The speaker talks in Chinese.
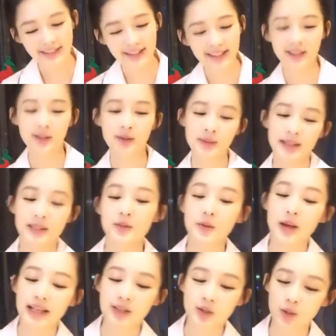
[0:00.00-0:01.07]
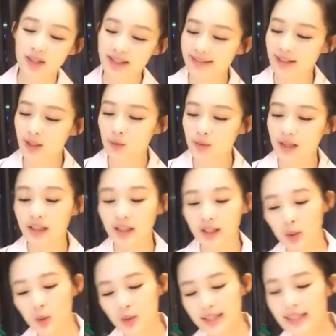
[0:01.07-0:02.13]
你看，因为你后面一句话，你说希望姑
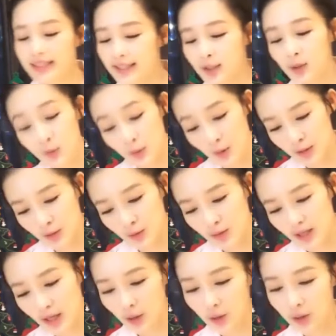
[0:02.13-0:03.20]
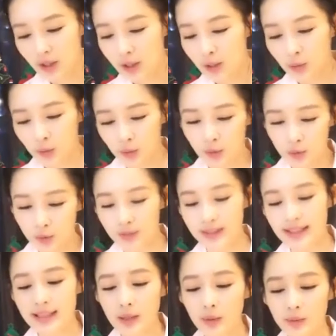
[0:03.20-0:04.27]
娘可以多接一些古装剧，然后多
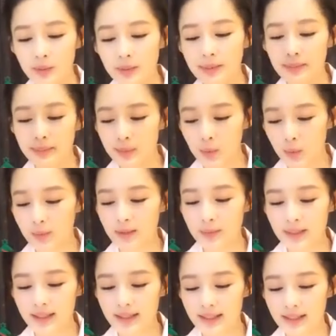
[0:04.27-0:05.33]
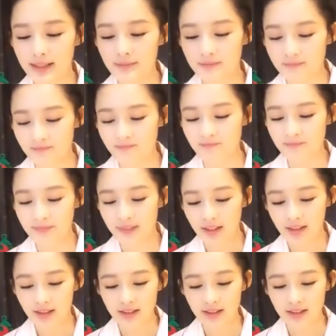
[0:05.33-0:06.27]
多出现在我们我们的面前。嗯，